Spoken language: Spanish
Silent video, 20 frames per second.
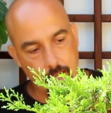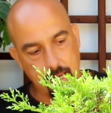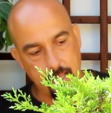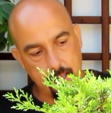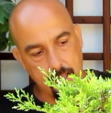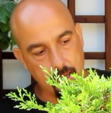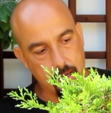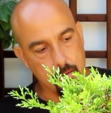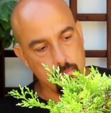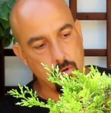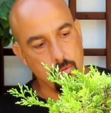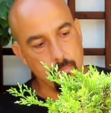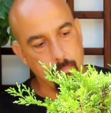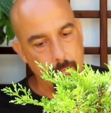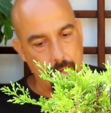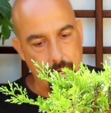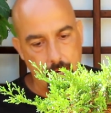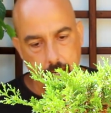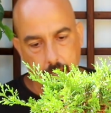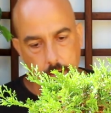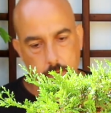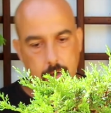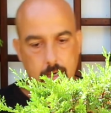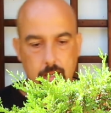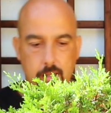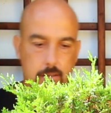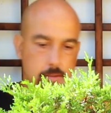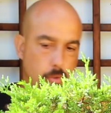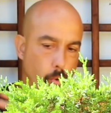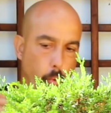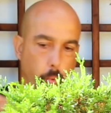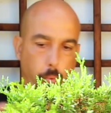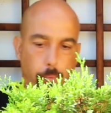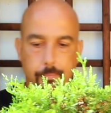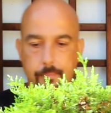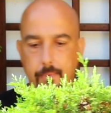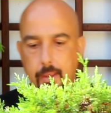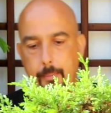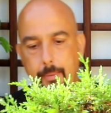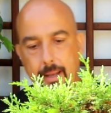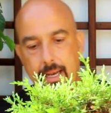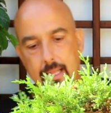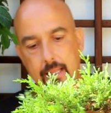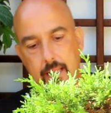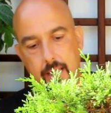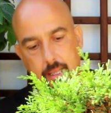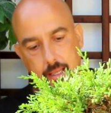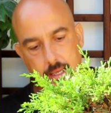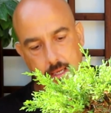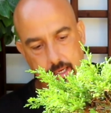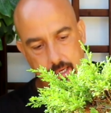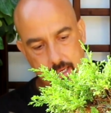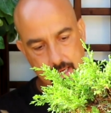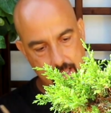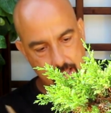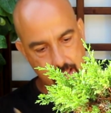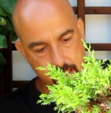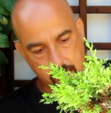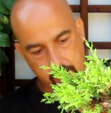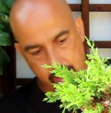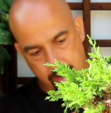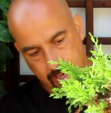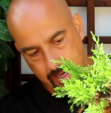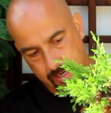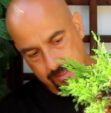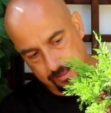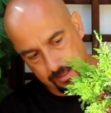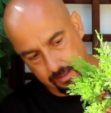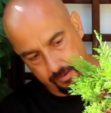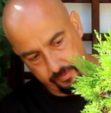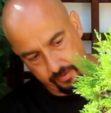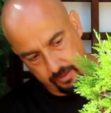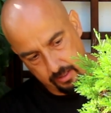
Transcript: Queda ahí como un mal recuerdo y para adelante. Aquí nada de rajarse las